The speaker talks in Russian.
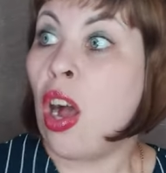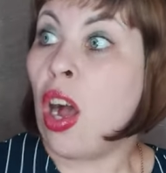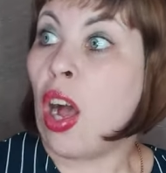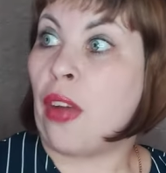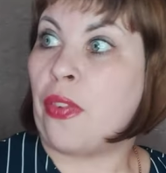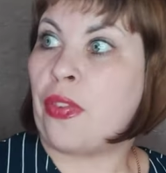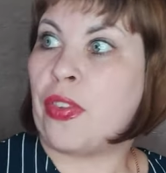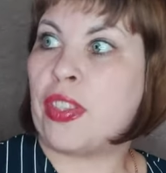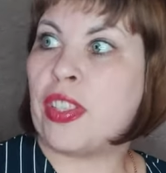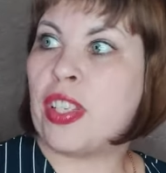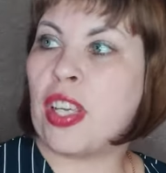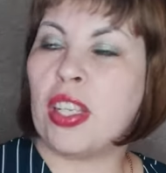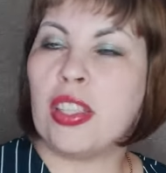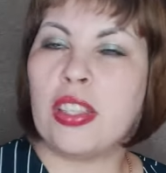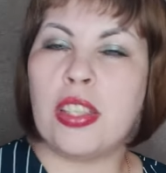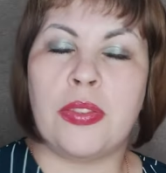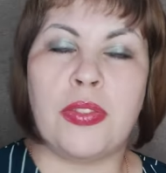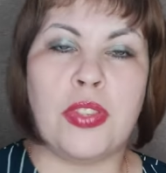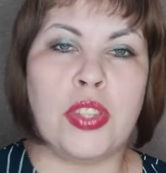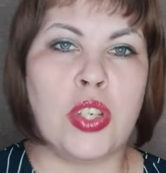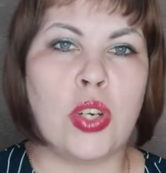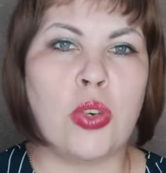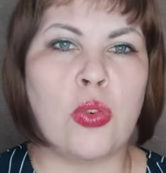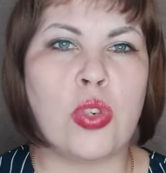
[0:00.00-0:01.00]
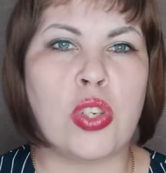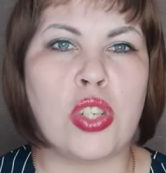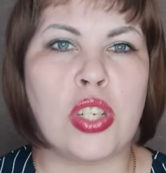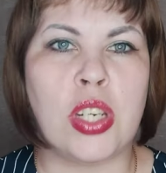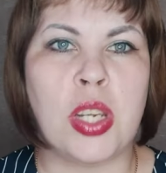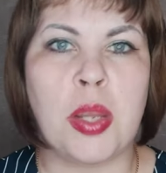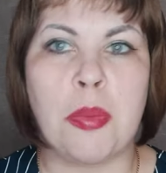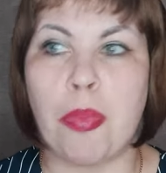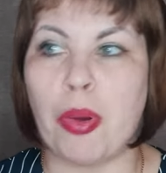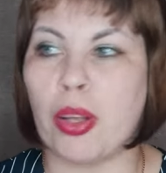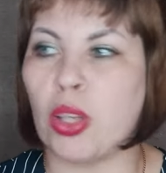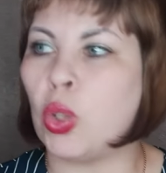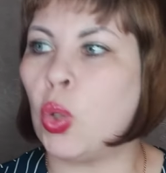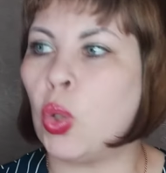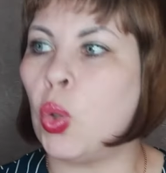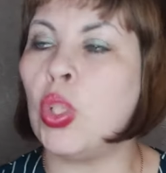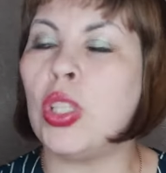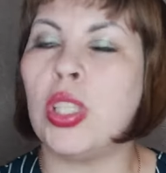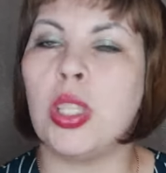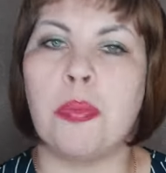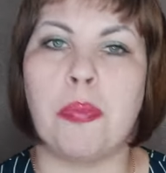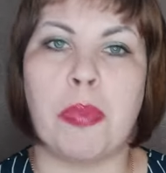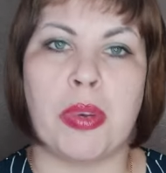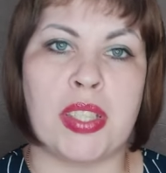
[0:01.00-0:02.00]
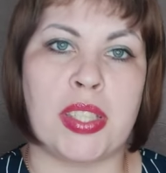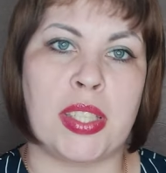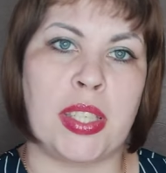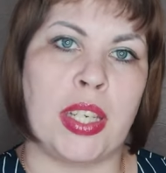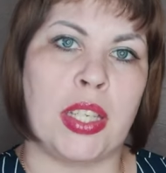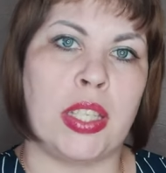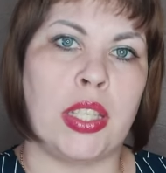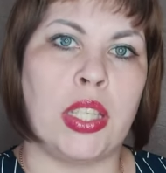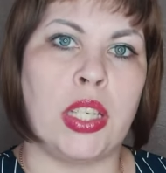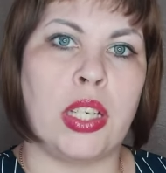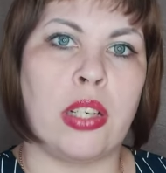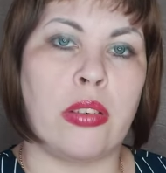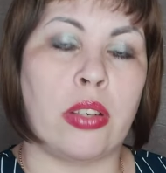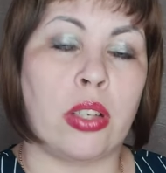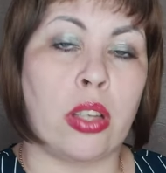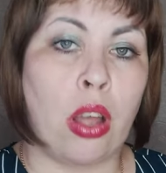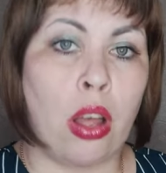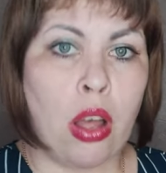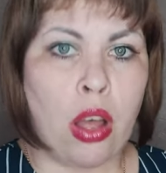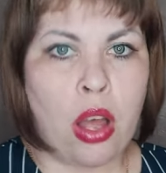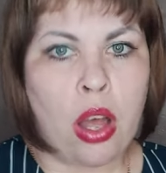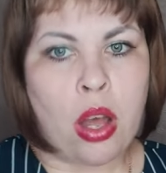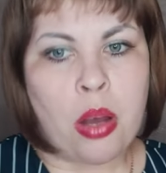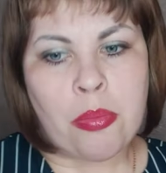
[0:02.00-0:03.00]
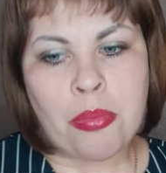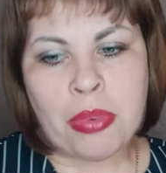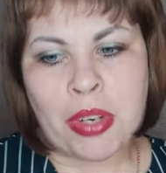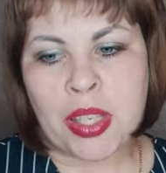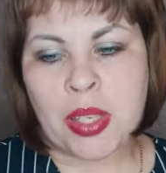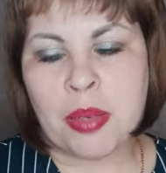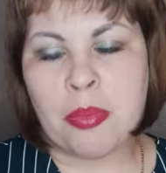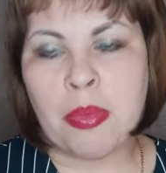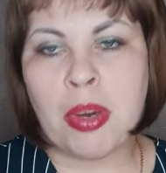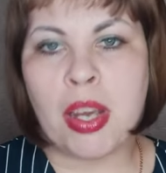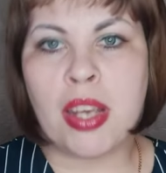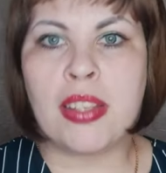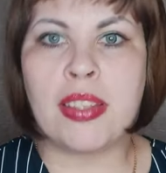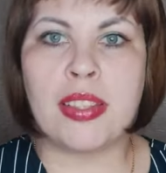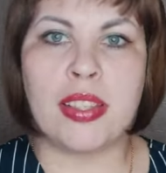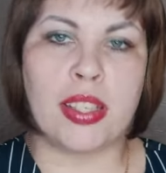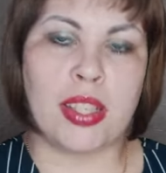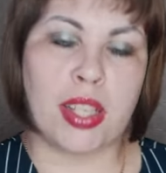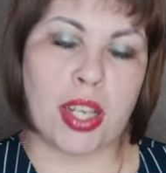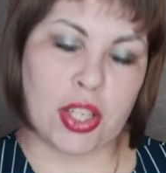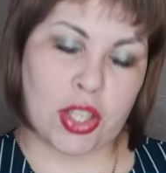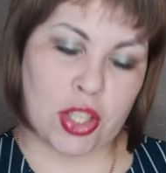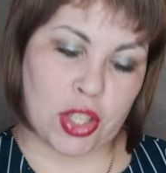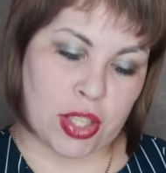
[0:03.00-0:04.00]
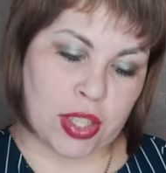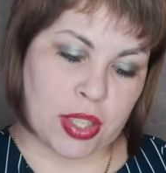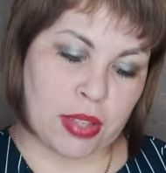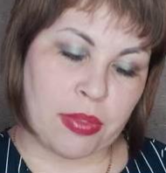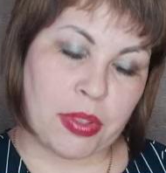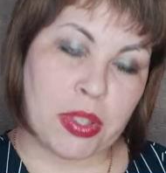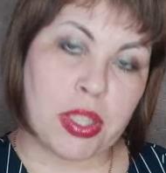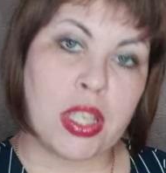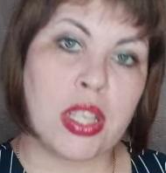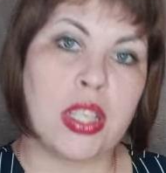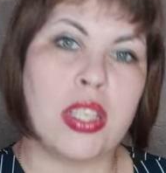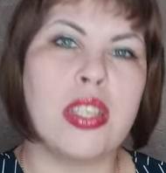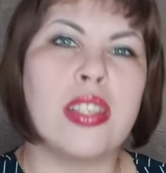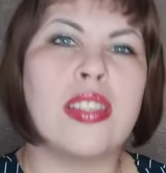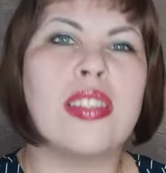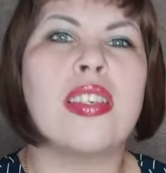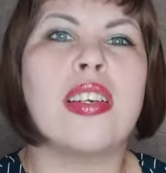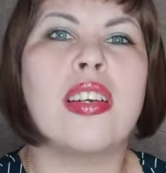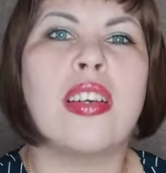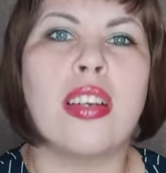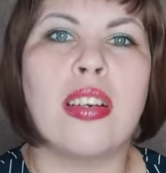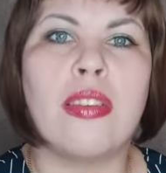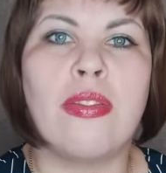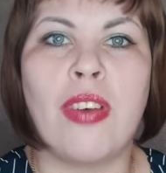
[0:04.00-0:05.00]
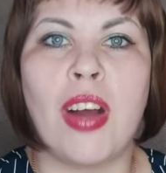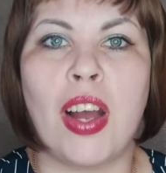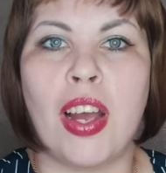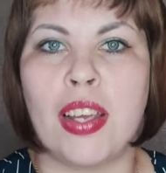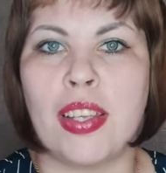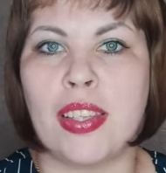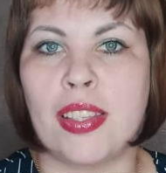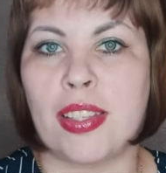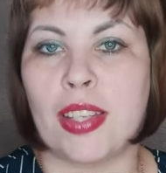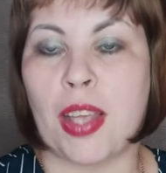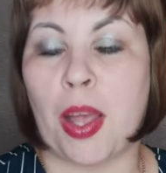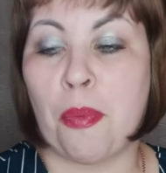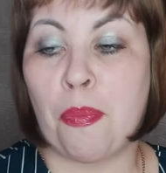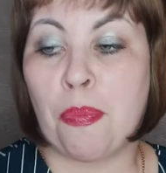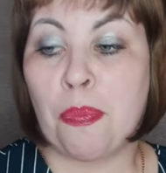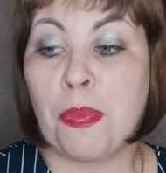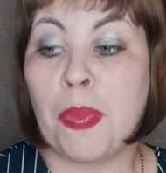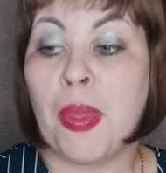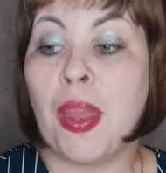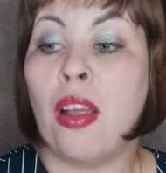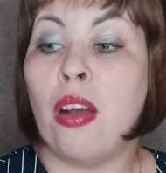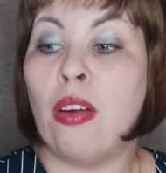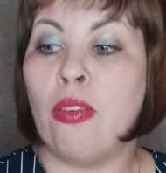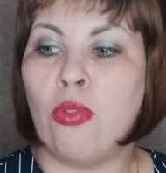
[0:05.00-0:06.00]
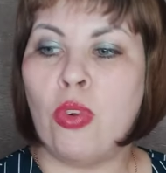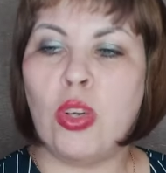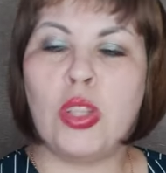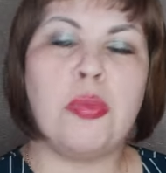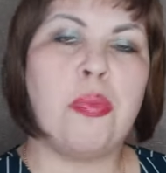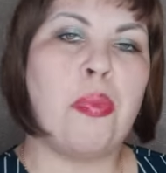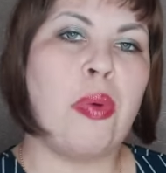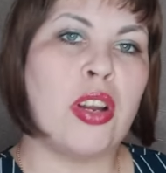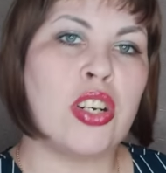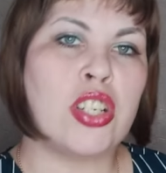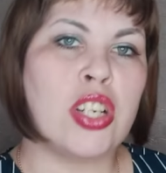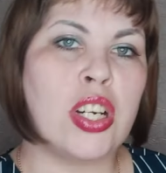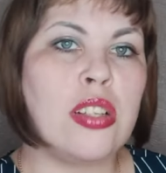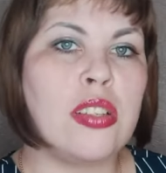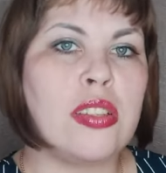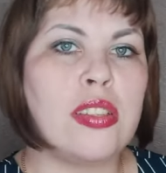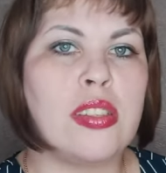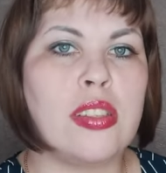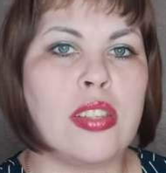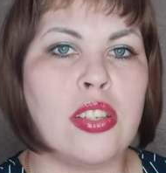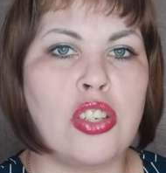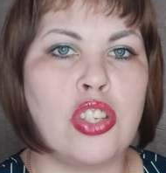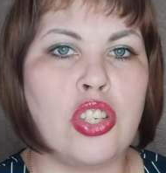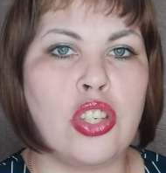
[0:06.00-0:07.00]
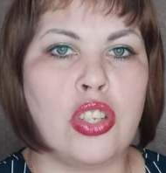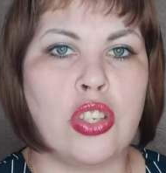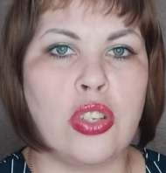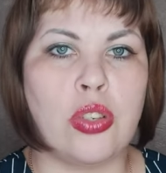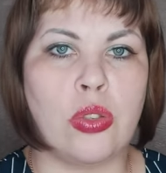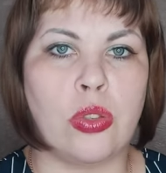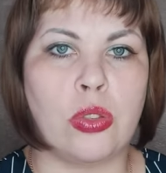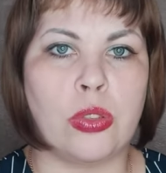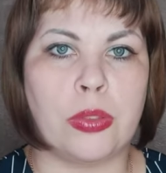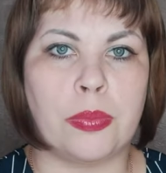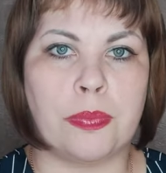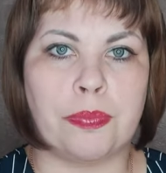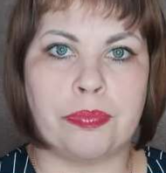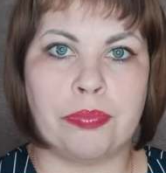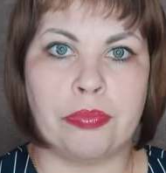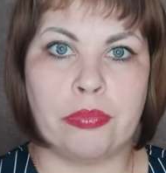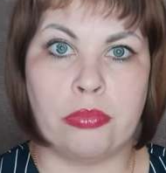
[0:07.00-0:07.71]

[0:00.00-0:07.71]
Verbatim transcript: Официанты все ушли, подходят последние и говорят, понимаете, наше заведение закрывается. Вот, пожалуйста, счет.